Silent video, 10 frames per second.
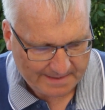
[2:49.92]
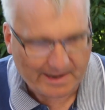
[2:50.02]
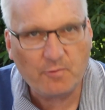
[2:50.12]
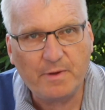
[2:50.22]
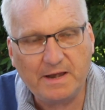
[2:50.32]

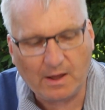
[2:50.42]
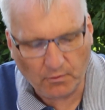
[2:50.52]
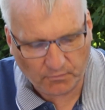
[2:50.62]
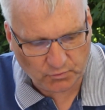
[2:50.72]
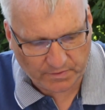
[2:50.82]
Darüber
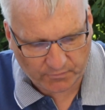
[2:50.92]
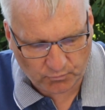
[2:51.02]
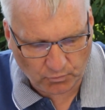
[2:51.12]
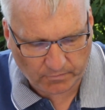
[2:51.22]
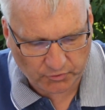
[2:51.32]
hinaus tut es
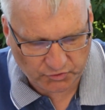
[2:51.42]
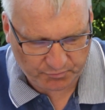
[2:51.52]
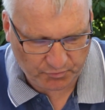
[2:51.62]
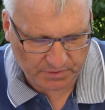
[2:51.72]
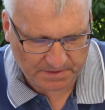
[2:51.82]
gut zu
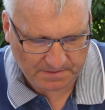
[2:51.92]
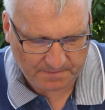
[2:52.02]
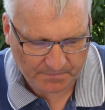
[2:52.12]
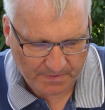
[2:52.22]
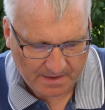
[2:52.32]
spüren,
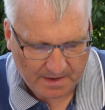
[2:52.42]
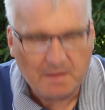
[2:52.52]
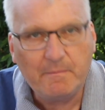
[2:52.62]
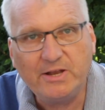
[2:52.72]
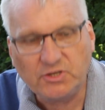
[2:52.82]

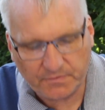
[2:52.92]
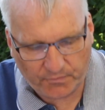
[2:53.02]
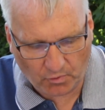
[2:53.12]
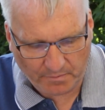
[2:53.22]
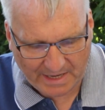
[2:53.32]
Menschen
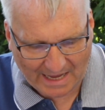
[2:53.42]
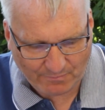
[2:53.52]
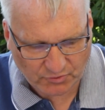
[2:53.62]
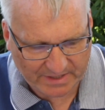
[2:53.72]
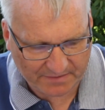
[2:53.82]
vor mir
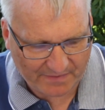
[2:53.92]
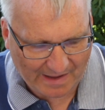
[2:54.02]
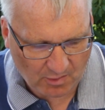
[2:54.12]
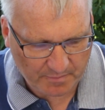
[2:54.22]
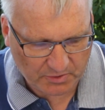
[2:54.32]
haben schon
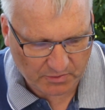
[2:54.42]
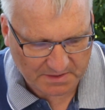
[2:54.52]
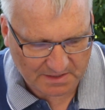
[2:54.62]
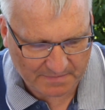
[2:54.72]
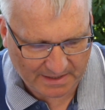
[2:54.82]
Erfahrung mit
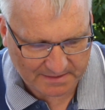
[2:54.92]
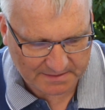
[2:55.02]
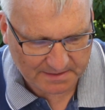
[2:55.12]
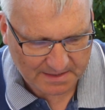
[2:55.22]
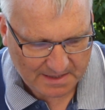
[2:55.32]
Gott
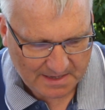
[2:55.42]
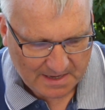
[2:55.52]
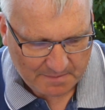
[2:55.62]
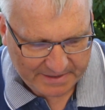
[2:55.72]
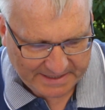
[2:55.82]
gemacht,
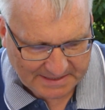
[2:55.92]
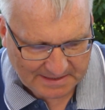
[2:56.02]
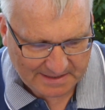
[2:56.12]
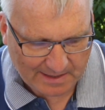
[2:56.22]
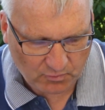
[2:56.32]

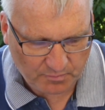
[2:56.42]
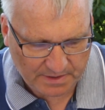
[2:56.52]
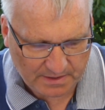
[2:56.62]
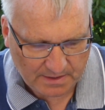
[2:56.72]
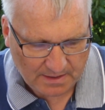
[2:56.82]
berichten
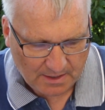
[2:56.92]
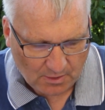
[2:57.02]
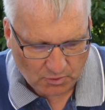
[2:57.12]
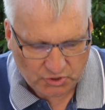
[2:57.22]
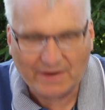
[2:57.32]
darüber
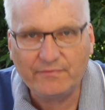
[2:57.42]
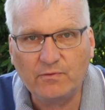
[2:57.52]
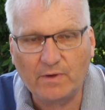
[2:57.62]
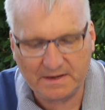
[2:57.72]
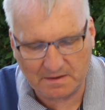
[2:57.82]
und schaffen
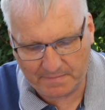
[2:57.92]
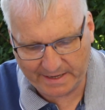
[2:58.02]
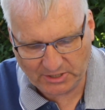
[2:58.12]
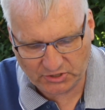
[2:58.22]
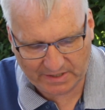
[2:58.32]
so eine
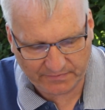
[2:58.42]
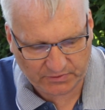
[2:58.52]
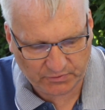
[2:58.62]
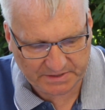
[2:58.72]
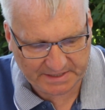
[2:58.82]

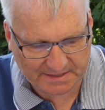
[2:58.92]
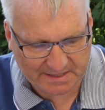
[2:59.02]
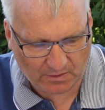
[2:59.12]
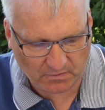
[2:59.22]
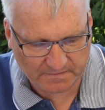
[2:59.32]
Gemeinschaft durch die
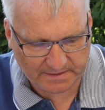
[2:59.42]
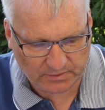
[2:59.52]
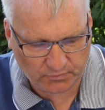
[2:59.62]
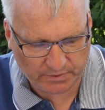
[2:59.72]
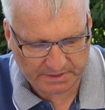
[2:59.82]
Jahrtausende
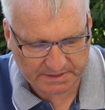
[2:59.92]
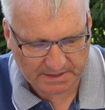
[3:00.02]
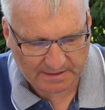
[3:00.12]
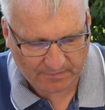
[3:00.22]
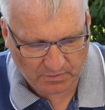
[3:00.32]
hindurch
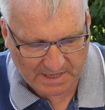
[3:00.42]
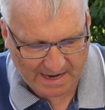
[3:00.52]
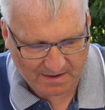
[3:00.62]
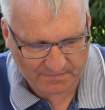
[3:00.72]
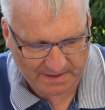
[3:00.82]
zur
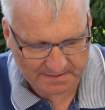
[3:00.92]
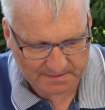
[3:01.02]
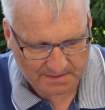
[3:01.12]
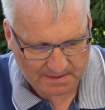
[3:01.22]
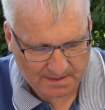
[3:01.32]

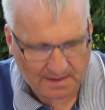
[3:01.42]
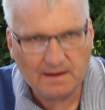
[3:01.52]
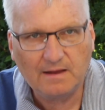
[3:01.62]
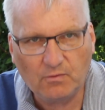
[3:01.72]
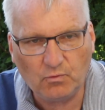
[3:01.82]
Gegenwart,
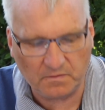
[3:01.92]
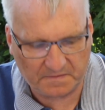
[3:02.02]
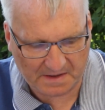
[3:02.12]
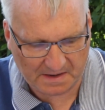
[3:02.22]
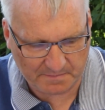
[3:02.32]
zu
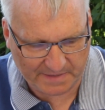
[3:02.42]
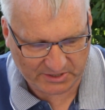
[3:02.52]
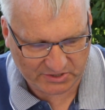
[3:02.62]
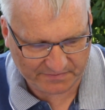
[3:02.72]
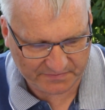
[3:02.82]
unserer
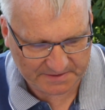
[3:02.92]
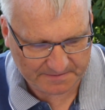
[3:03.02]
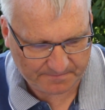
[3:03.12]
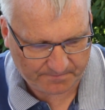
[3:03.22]
Gemeinschaft.